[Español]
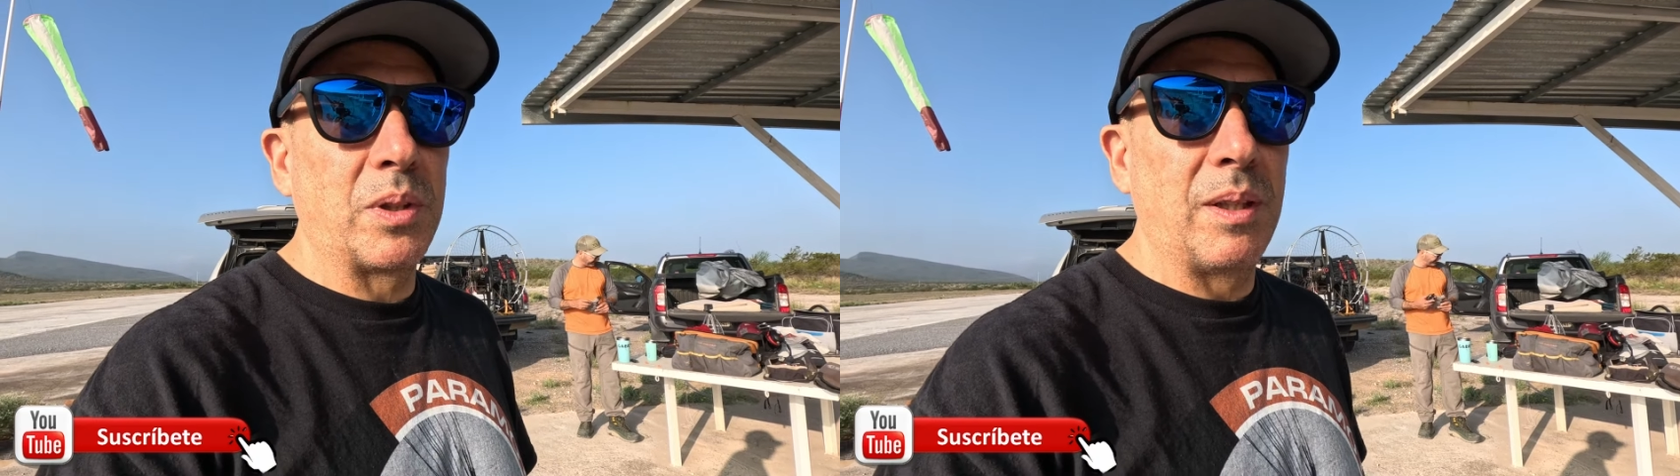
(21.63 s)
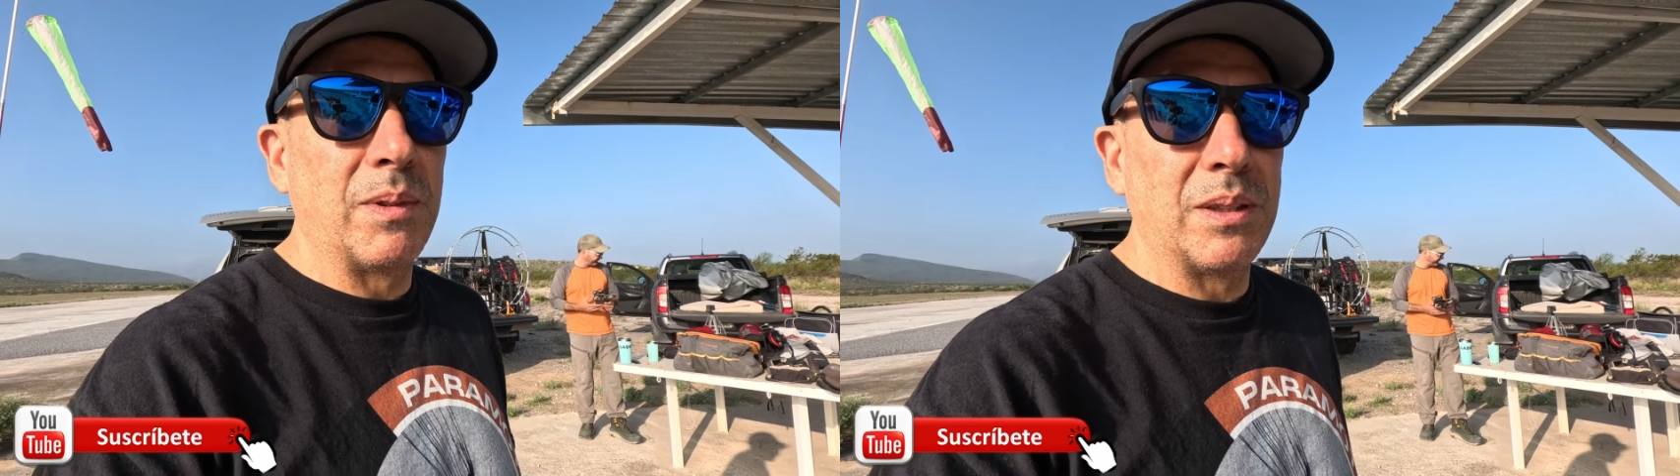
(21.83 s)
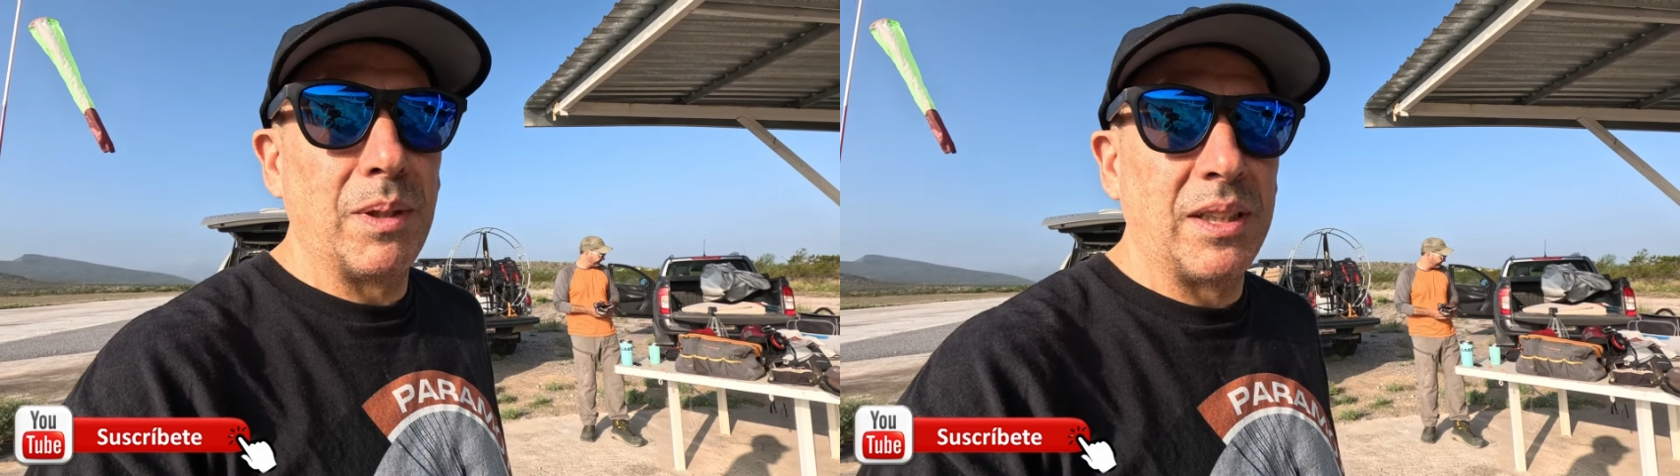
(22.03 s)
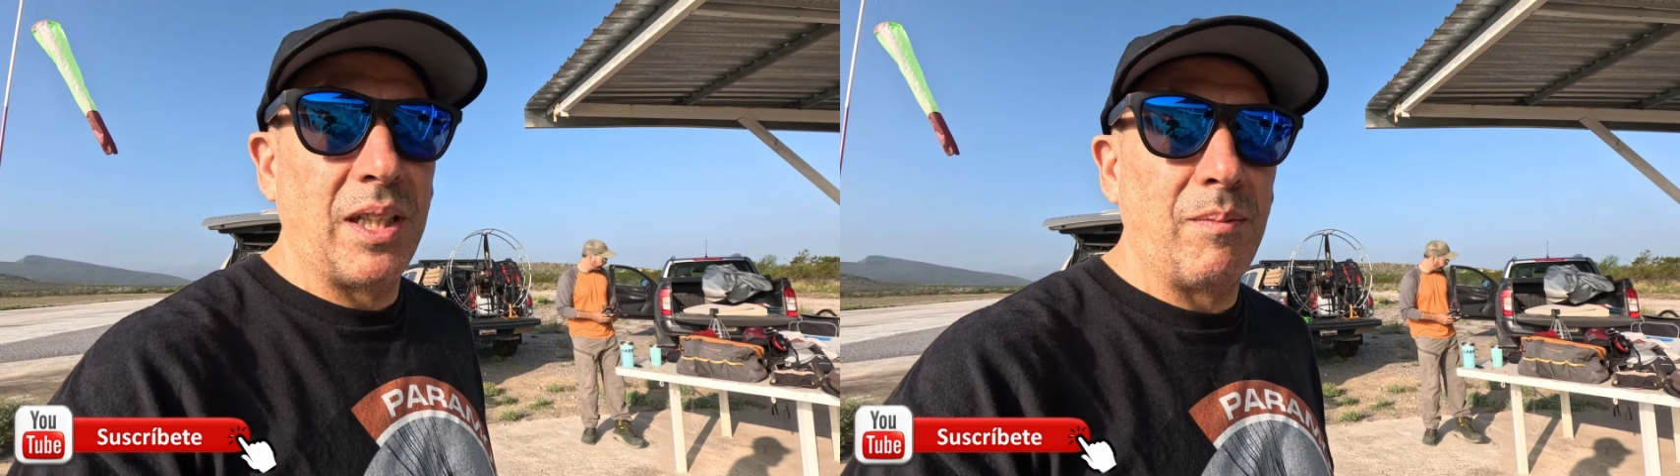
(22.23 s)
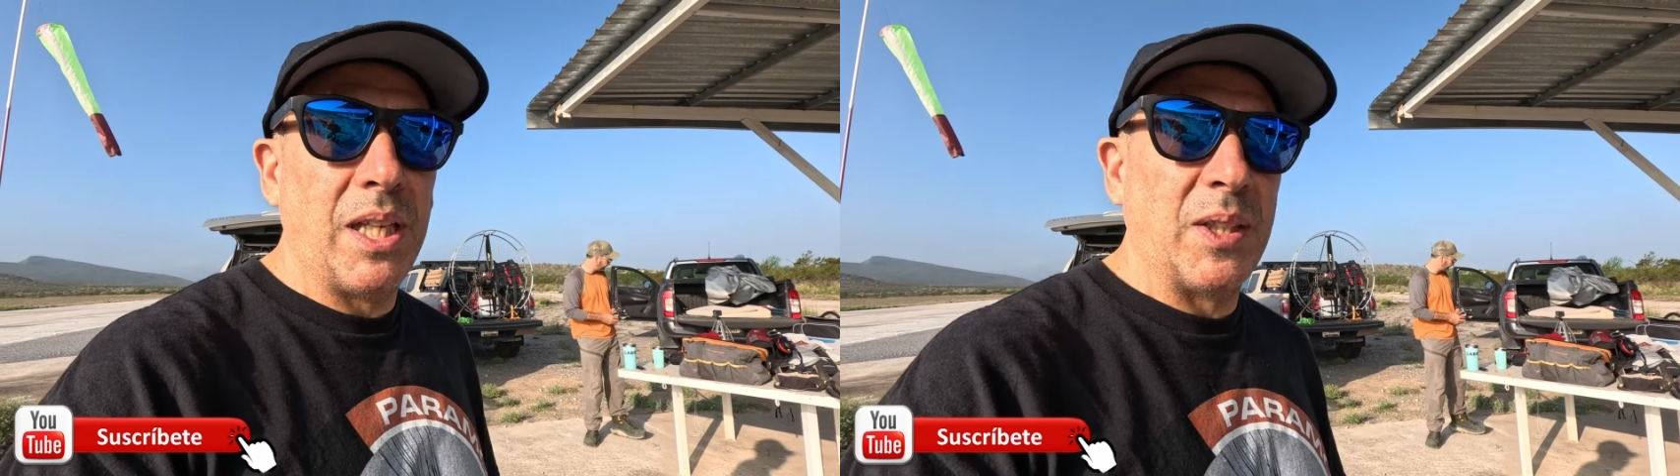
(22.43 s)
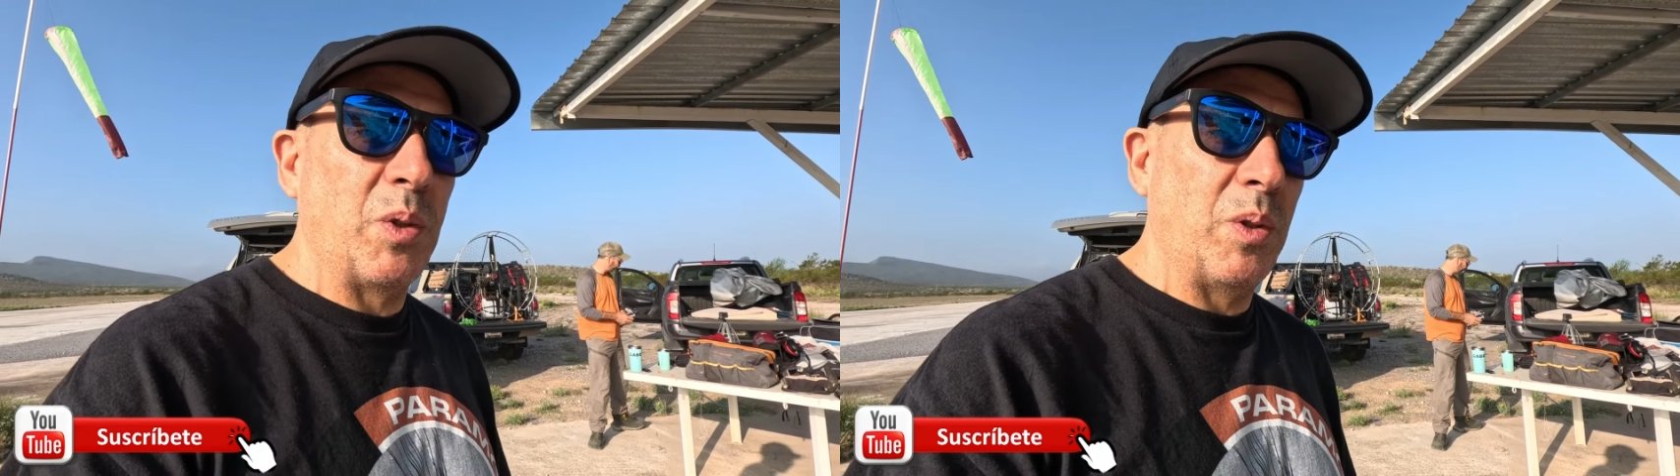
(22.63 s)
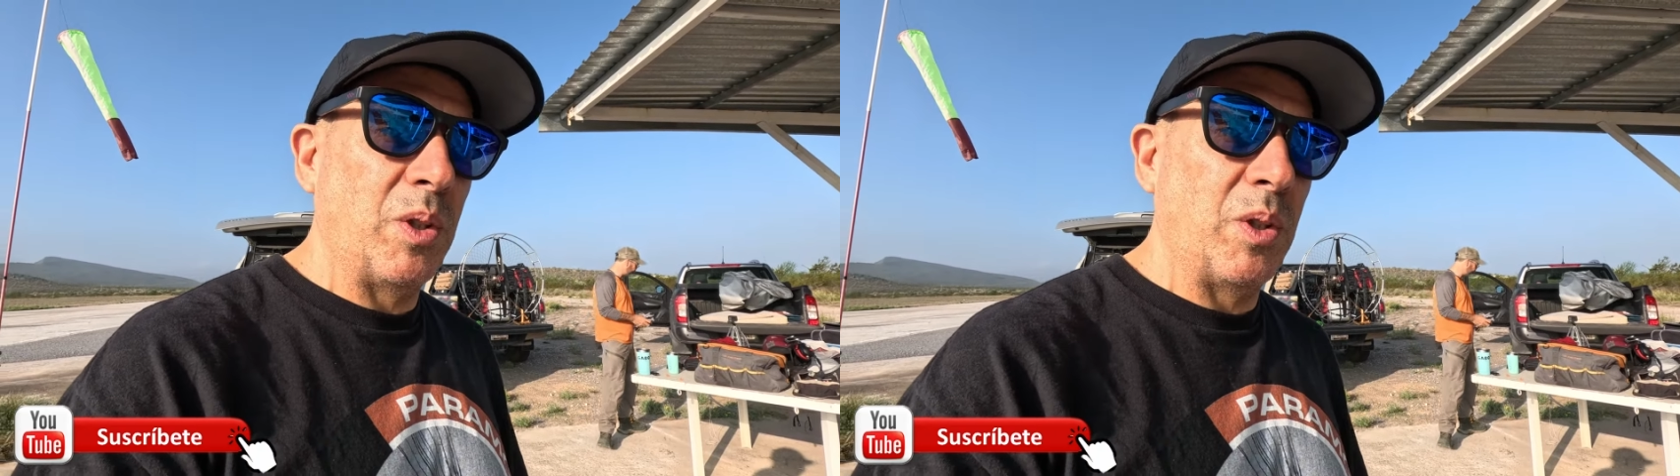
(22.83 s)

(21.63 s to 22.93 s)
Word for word: temas de mantenimiento,